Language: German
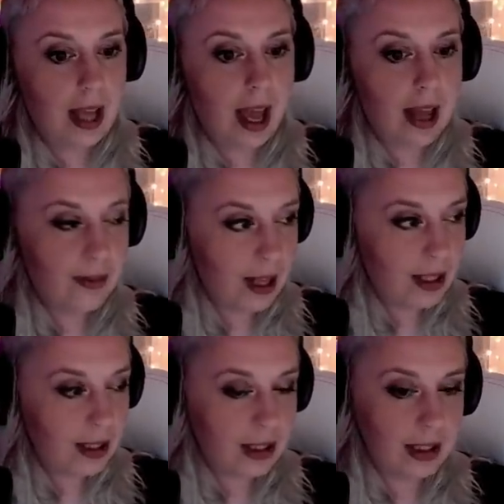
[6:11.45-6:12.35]
Eine
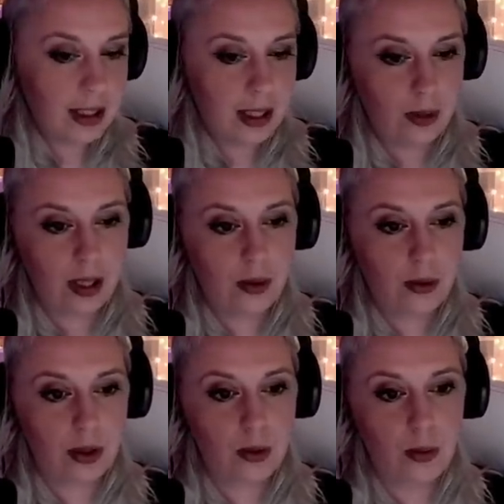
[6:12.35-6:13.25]
weitere Theorie
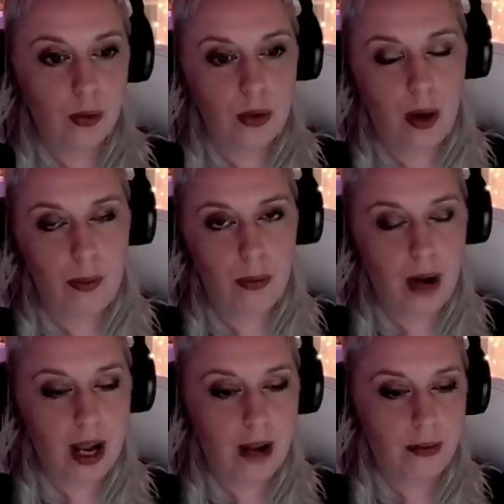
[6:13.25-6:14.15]
untersucht, ob
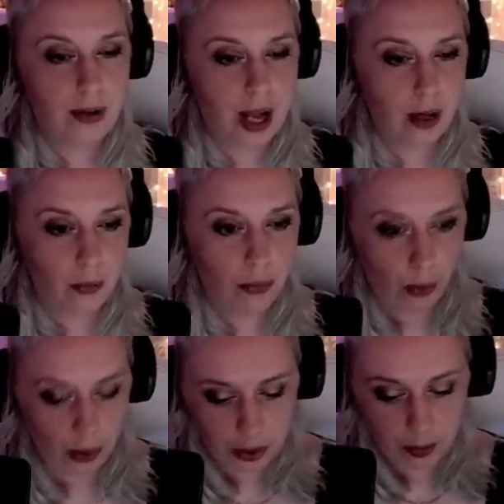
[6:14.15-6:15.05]
Ray von einem
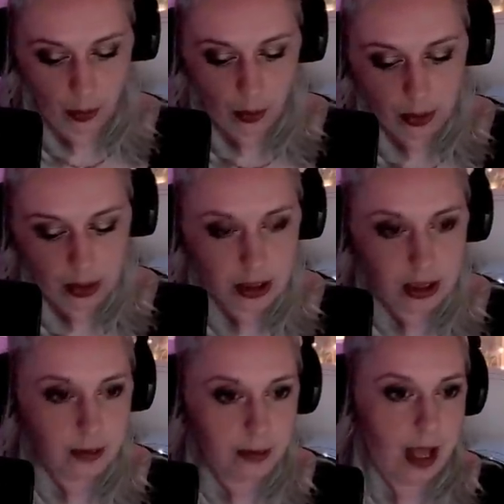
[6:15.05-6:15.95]
Vorsprung
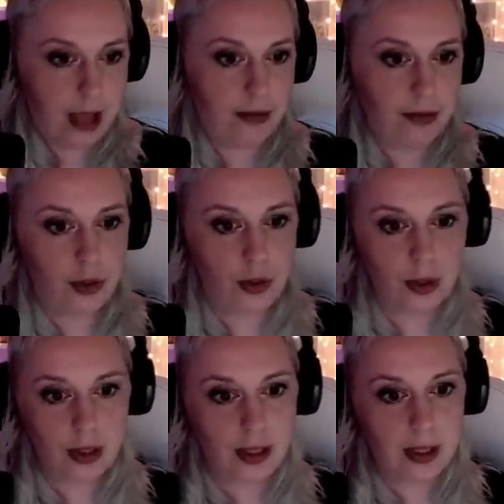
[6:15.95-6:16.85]
im elften
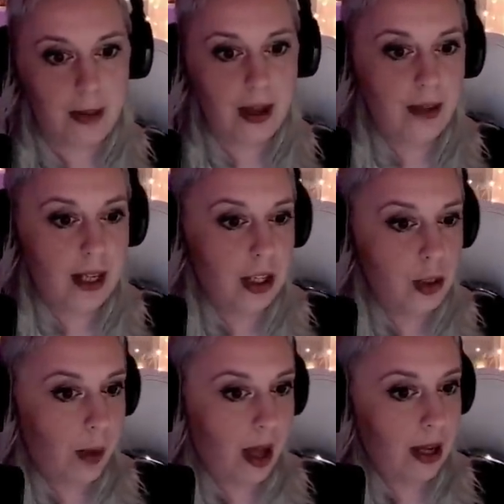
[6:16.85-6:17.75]
Stock des Belvedere
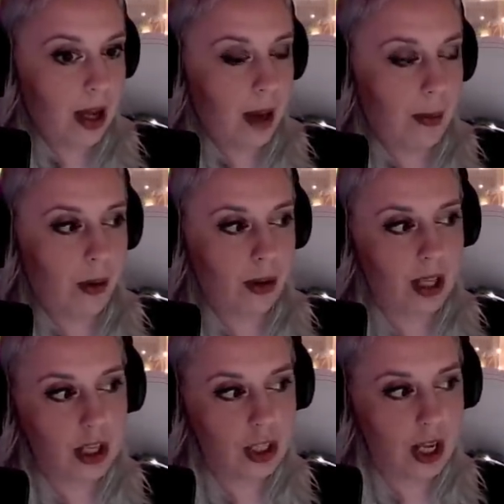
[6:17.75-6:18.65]
sprang, aber auch
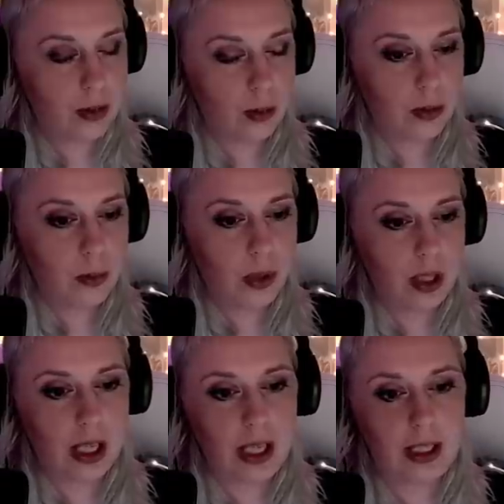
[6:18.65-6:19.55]
das scheint
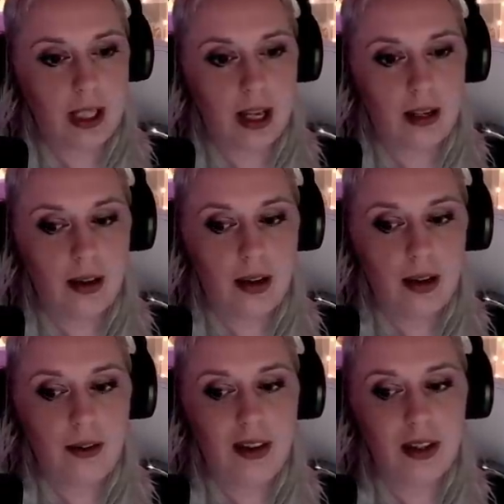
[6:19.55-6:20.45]
unmöglich, denn
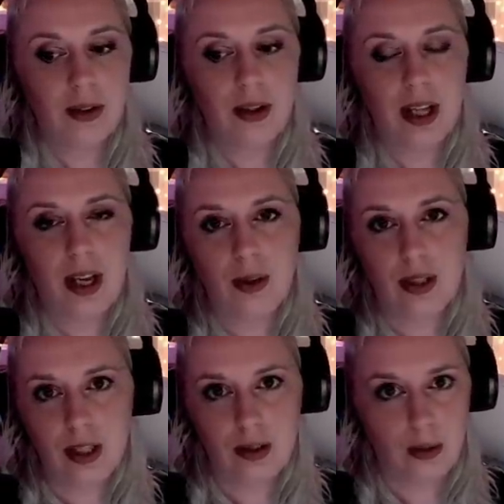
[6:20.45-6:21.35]
wie sollte er
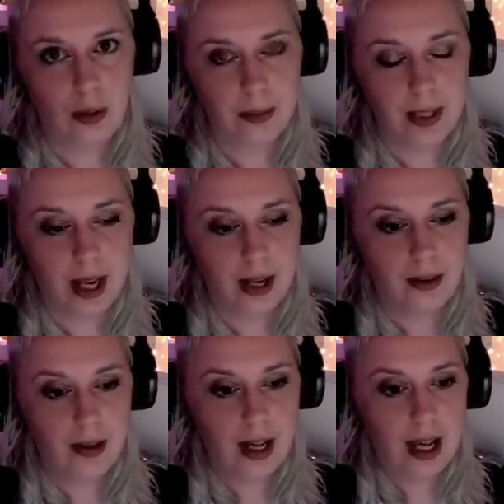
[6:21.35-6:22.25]
dorthin gekommen sein?
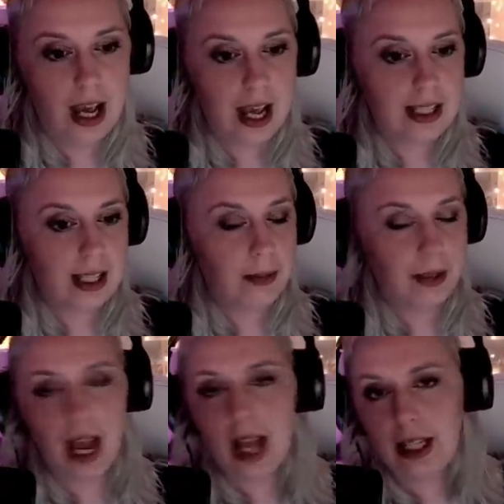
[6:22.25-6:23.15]
Es gibt
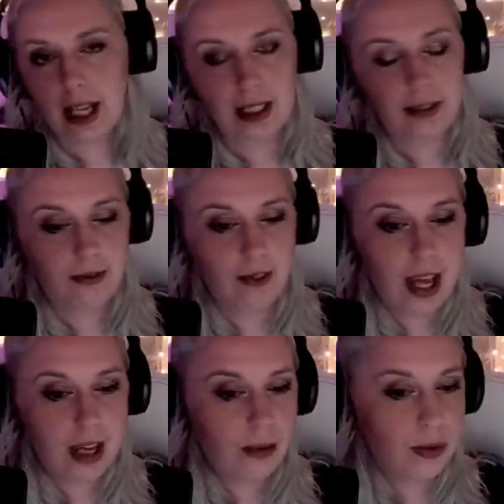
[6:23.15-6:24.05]
keinen direkten
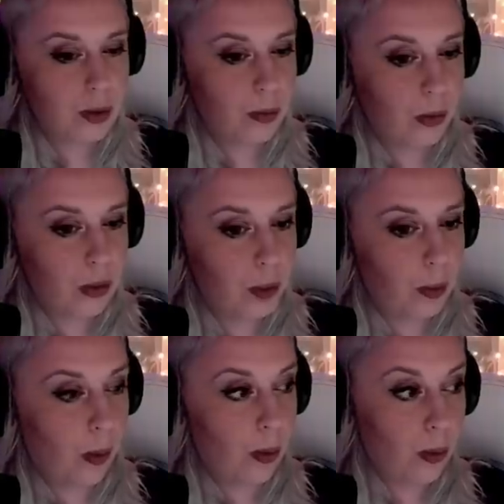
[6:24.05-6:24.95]
Weg zum
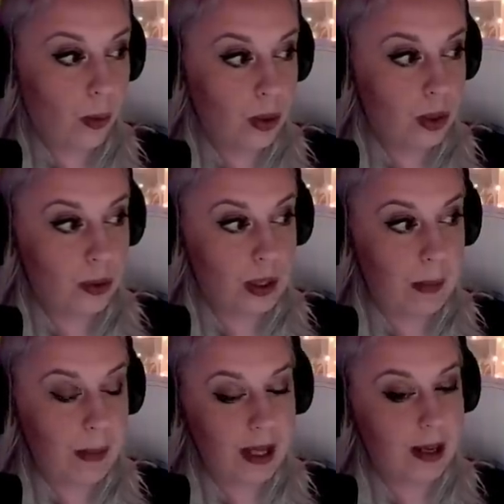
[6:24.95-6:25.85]
Vorsprung, ohne durch
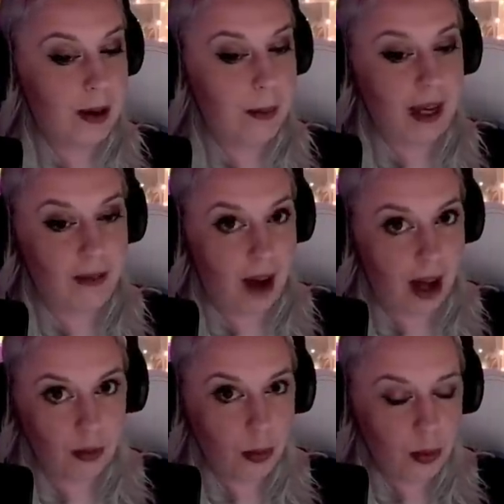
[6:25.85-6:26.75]
mehrere
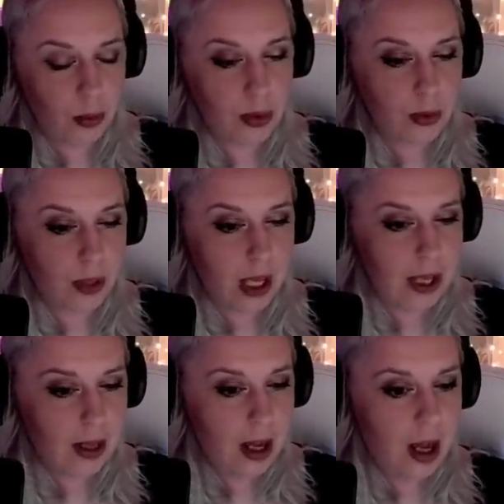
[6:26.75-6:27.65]
Privatwohnungen zu
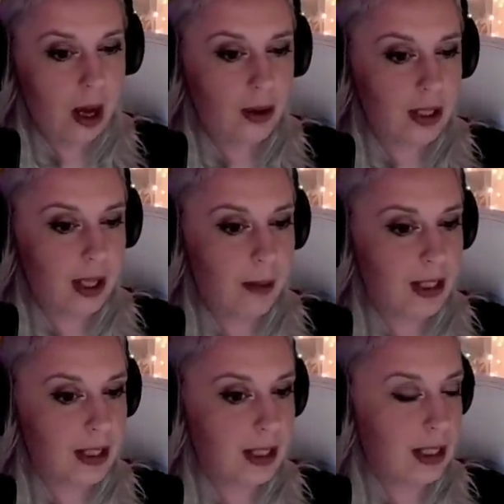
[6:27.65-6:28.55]
gehen. Außerdem
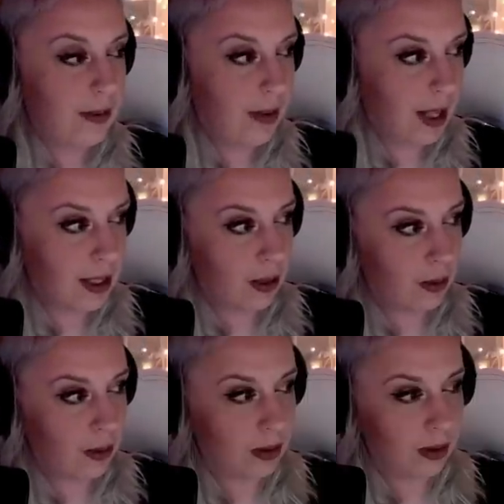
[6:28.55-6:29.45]
lassen sich die Fenster
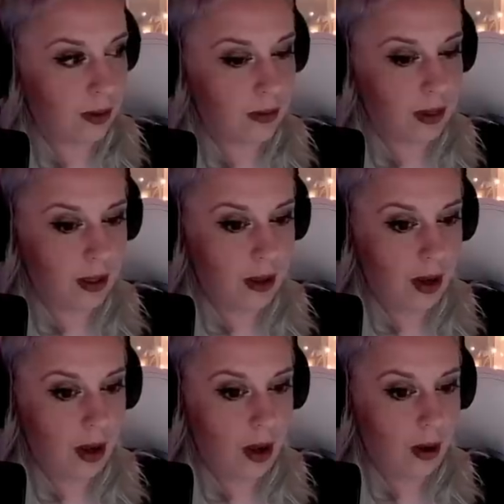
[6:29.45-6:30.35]
dort nicht öffnen.
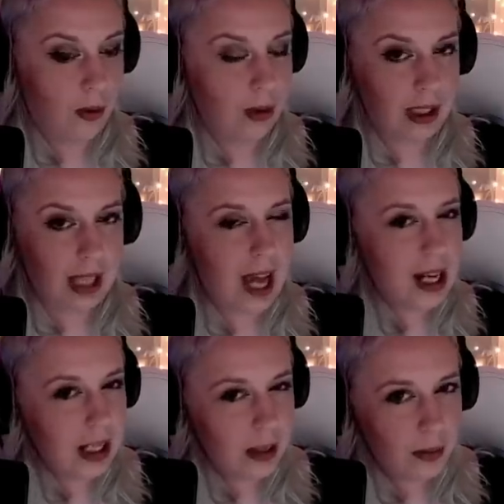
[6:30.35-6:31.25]
Und
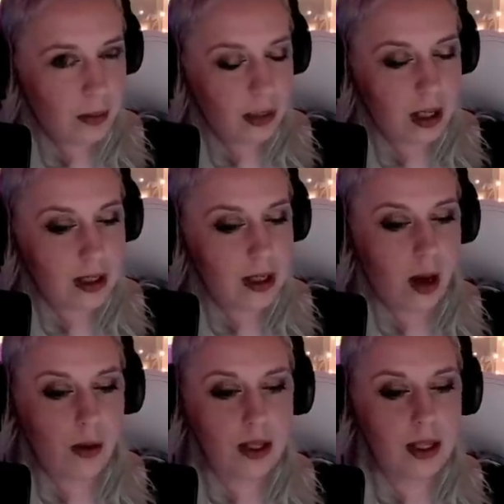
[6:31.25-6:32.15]
keiner der Bewohner des
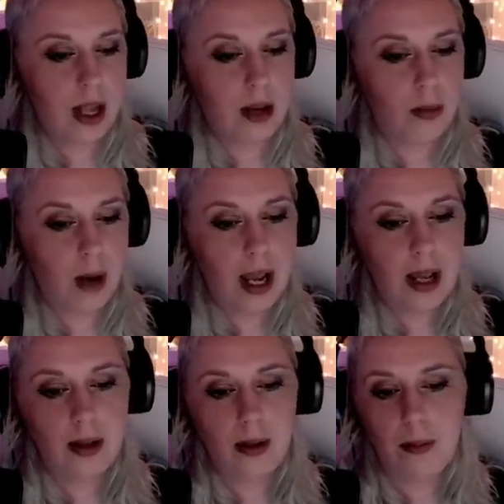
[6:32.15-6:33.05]
Hauses hat Ray
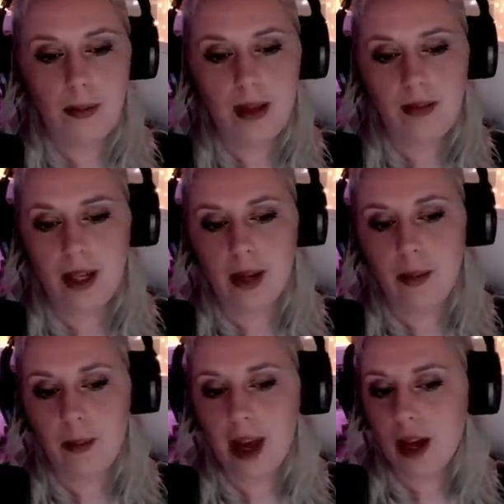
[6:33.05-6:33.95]
im ähm, Belvedere
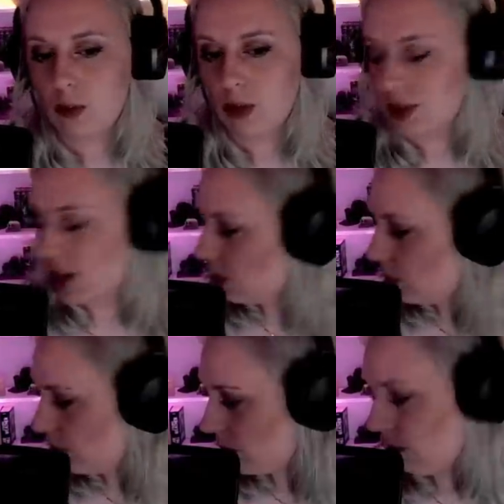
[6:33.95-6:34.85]
bemerkt oder seinen
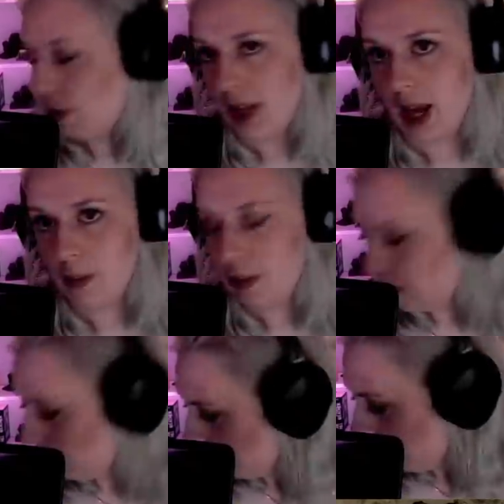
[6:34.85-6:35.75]
Sturz vom Dach
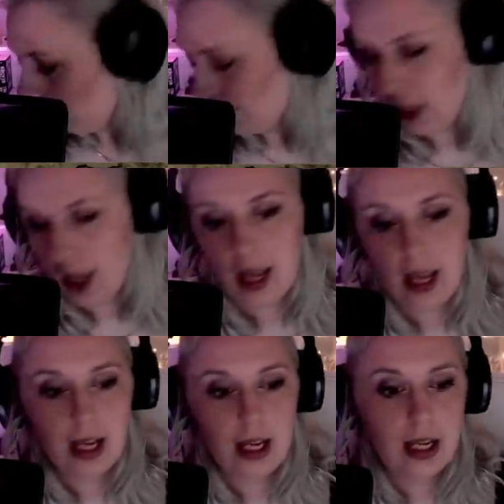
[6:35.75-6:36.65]
mitbekommen.
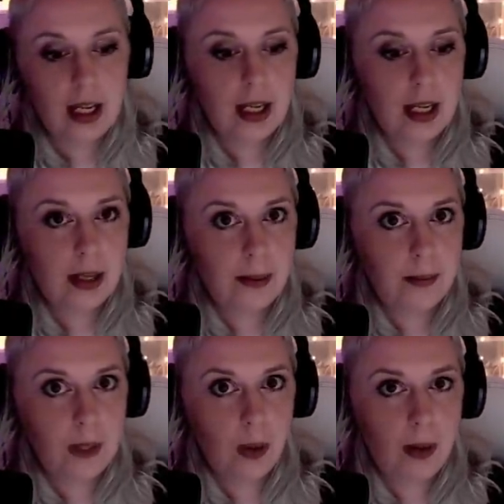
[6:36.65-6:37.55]

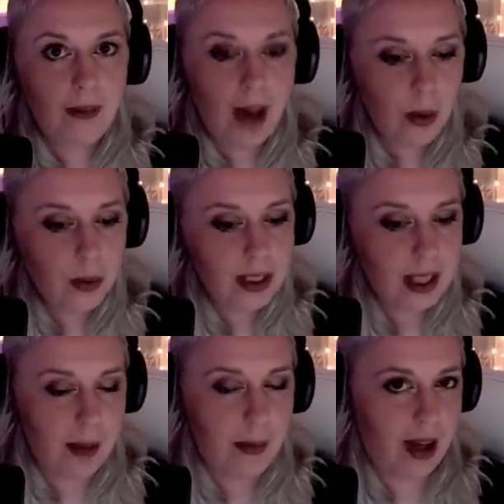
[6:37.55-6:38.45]
Ähm, die
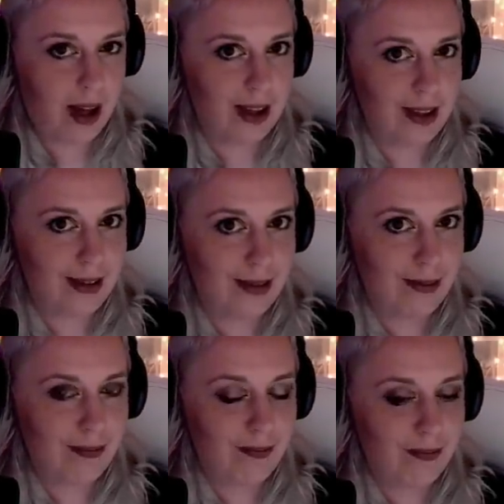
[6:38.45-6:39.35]
Überwachungskameras
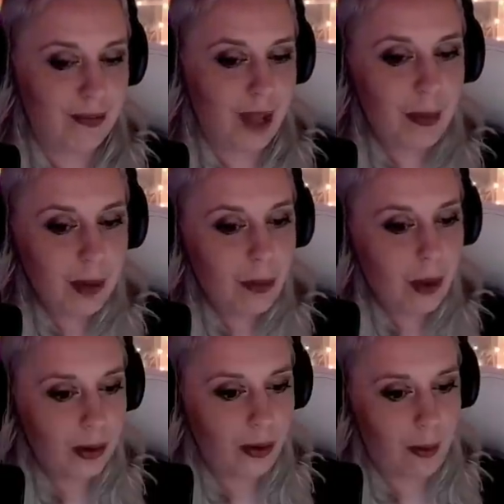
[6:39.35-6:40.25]
im
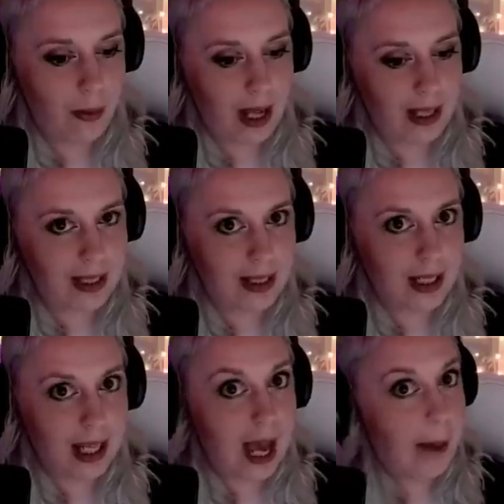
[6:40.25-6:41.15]
Gebäudekomplex
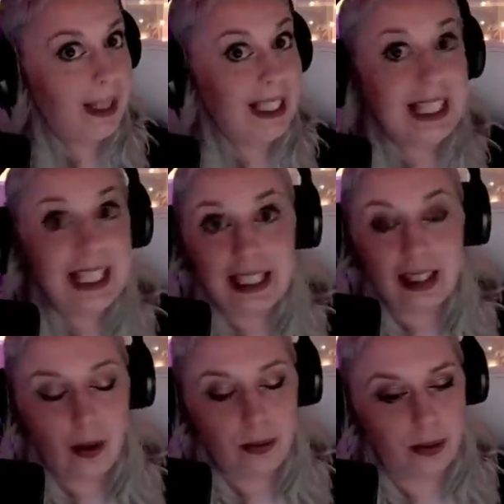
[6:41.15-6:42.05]
haben ihn
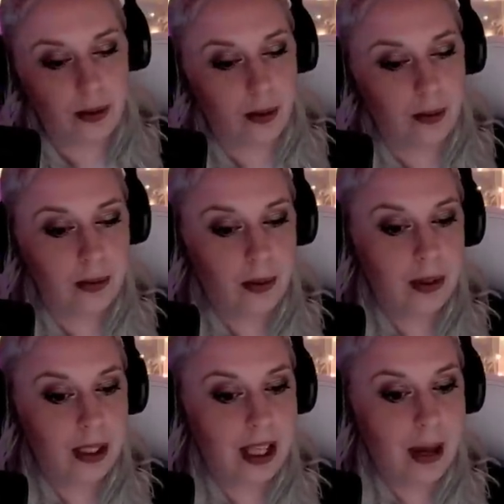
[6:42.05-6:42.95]
nicht aufgenommen
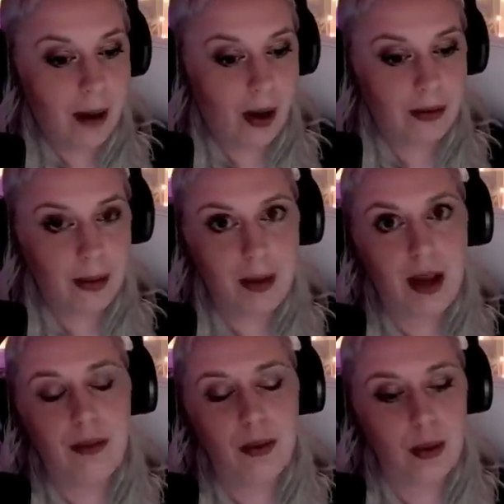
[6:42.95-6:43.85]
und die Kamera auf dem Dach
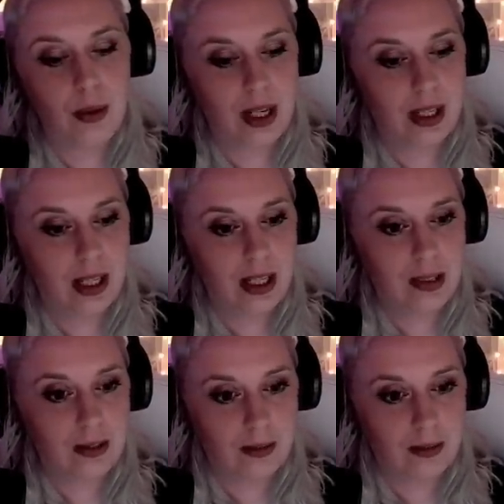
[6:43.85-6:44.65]
funktioniert nicht.